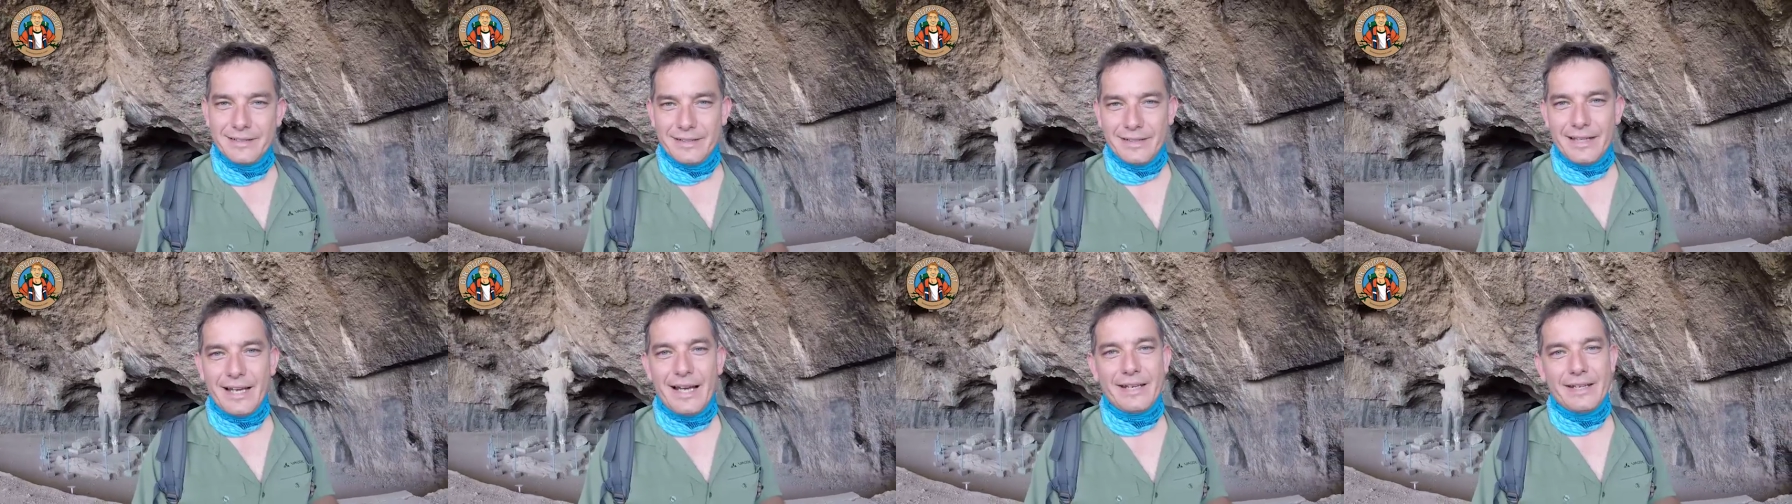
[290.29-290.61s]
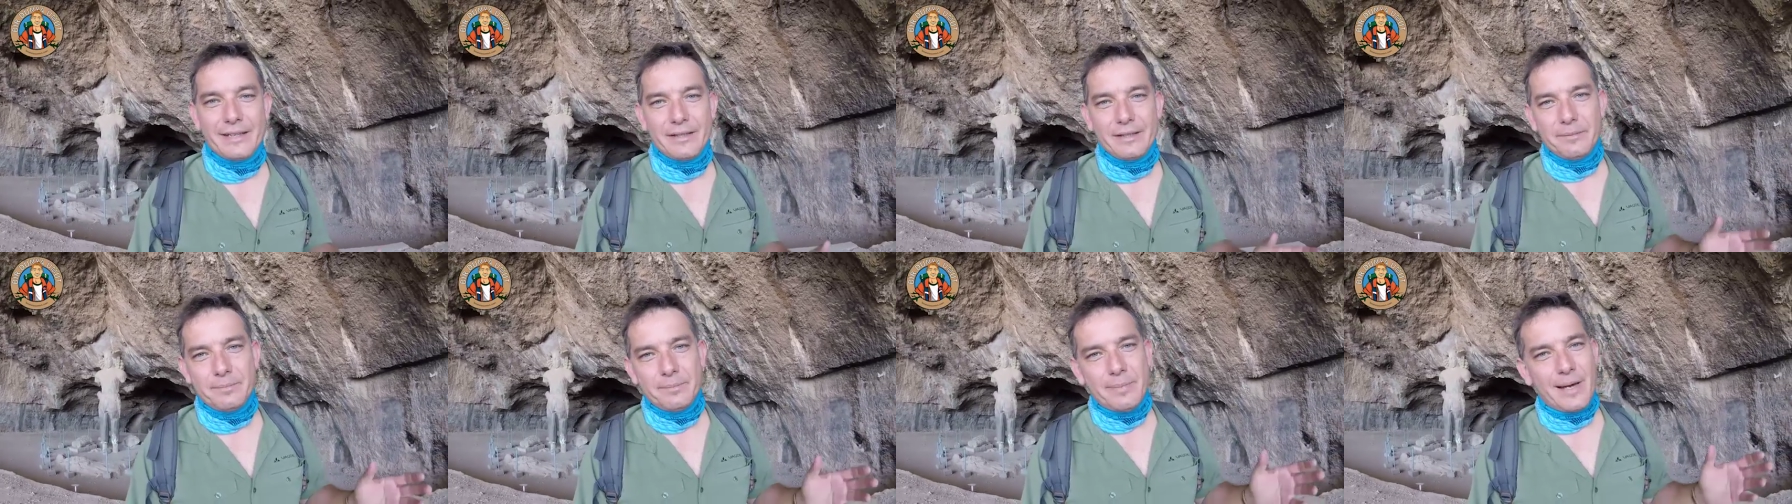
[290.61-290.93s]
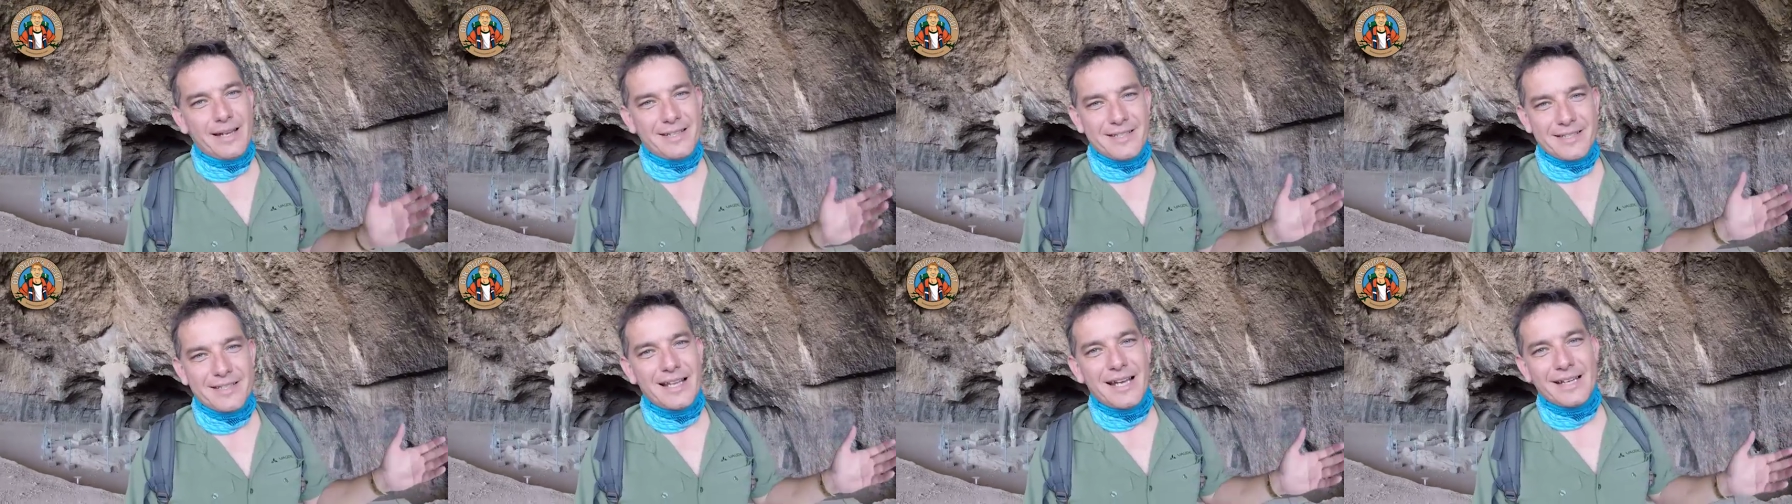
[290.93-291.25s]
Yani
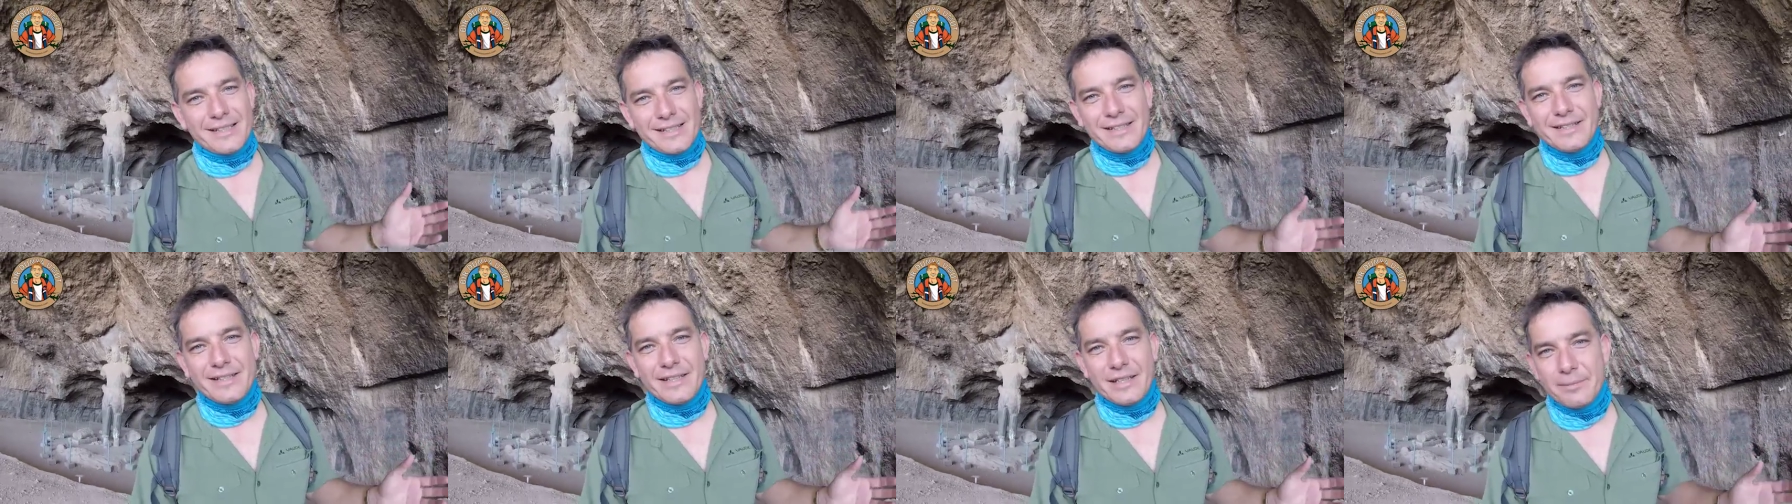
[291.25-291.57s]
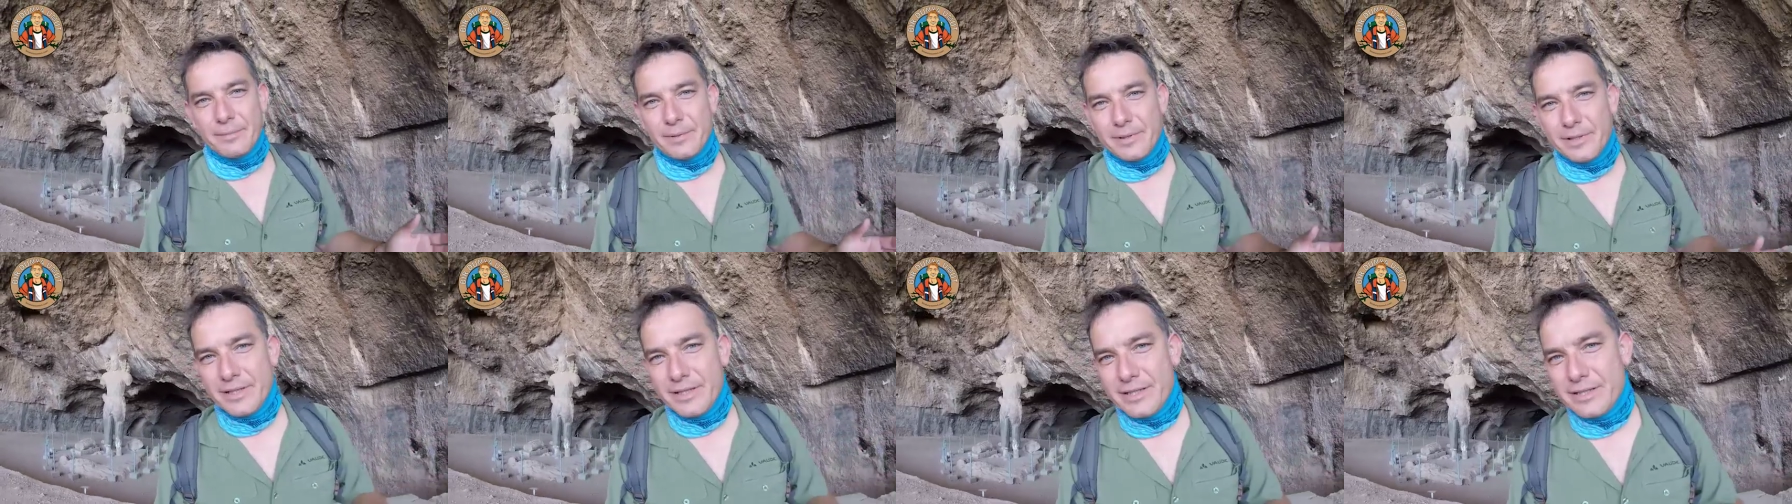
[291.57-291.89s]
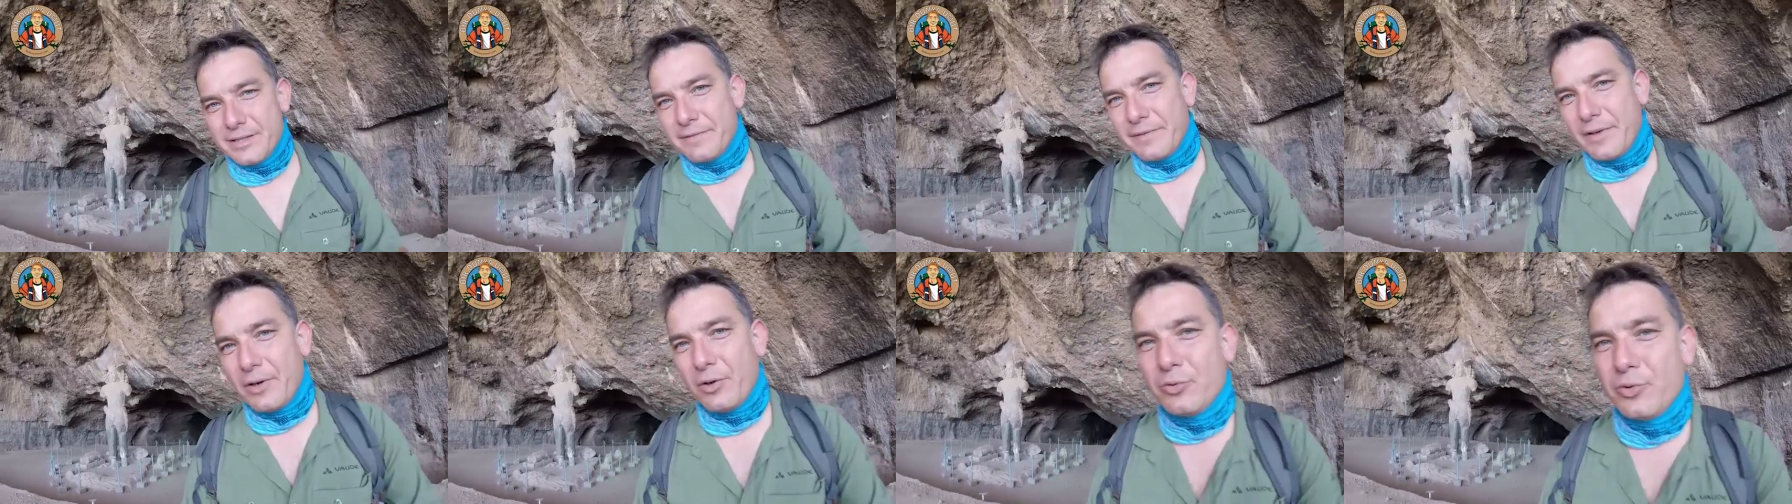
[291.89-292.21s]
Persler de
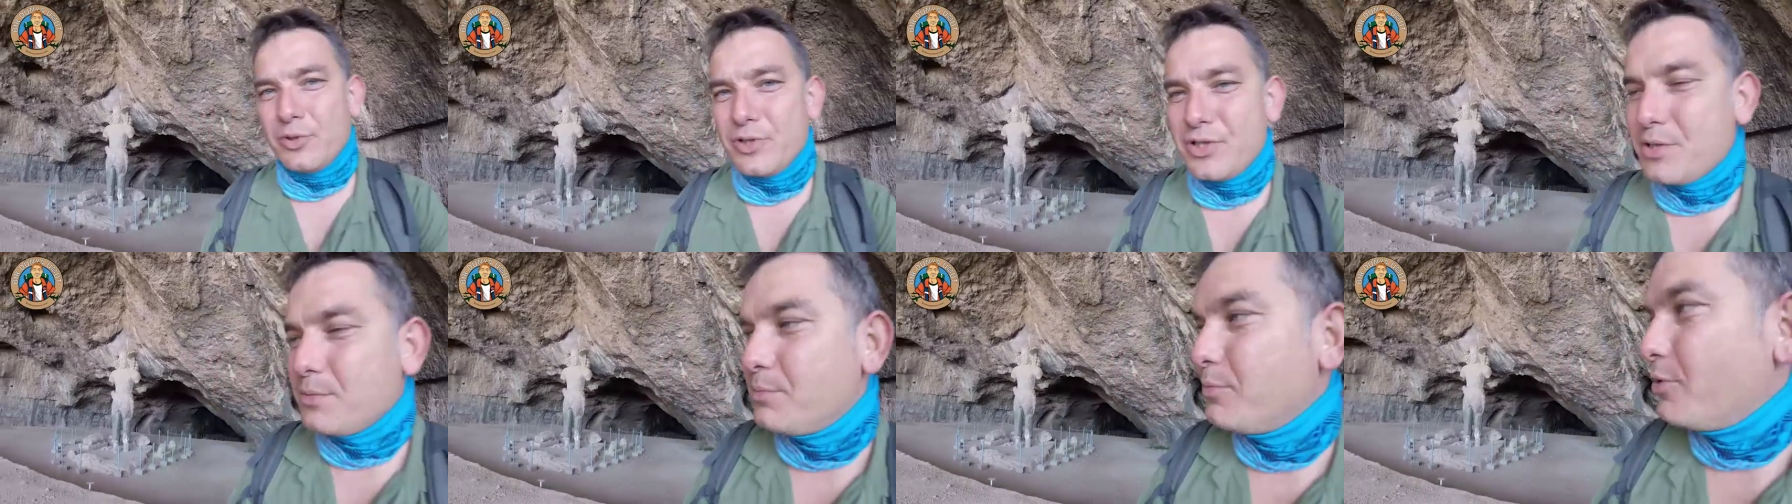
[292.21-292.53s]
diyebiliriz ve onun için